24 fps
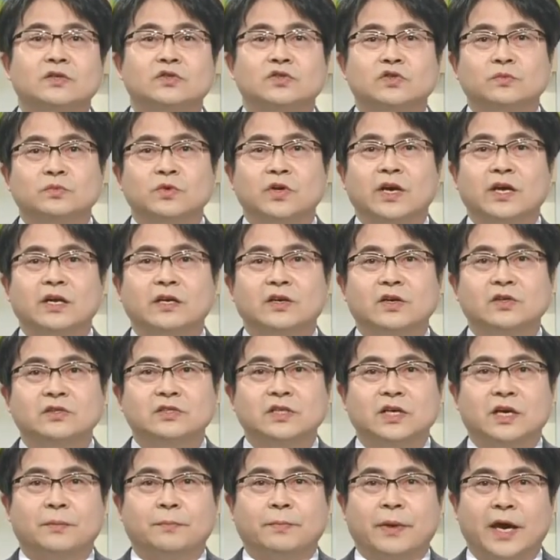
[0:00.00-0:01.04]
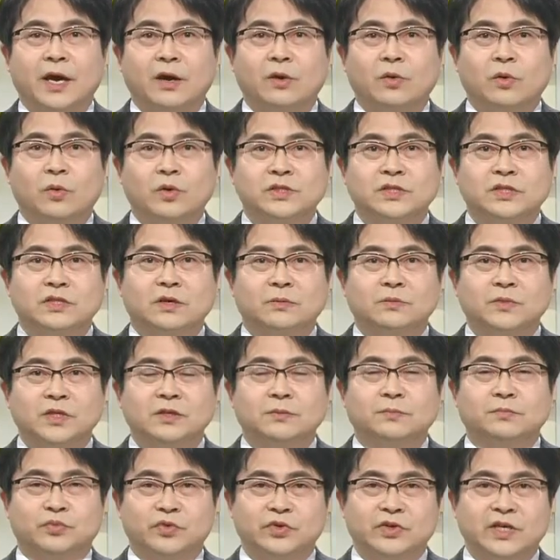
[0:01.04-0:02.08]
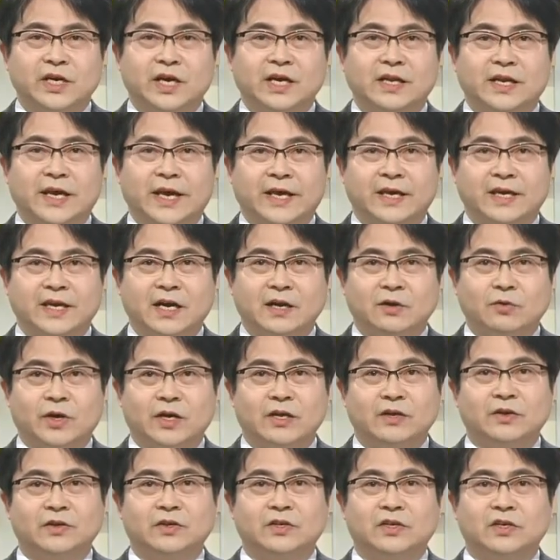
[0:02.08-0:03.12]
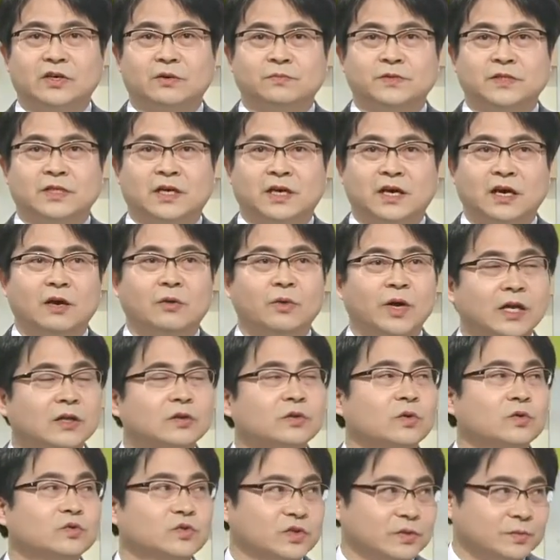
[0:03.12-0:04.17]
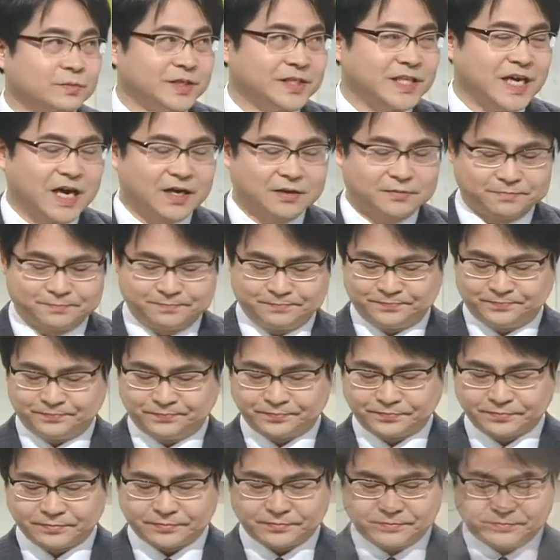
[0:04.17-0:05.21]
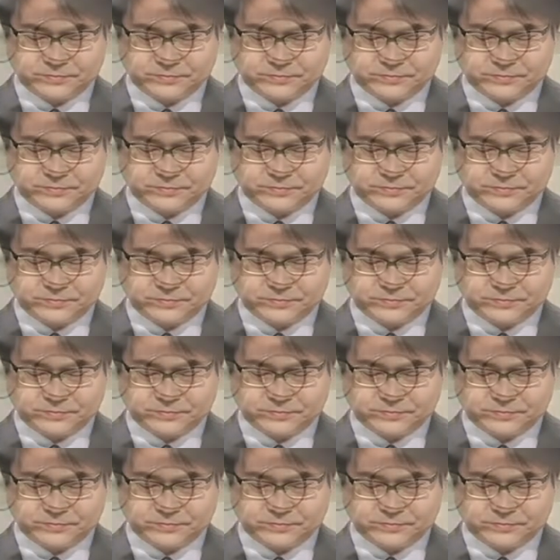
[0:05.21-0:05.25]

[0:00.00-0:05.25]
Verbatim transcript: 충북에는 현재 100곳이 넘는 VR, AR 관련 기업체가 활동 중입니다. 네.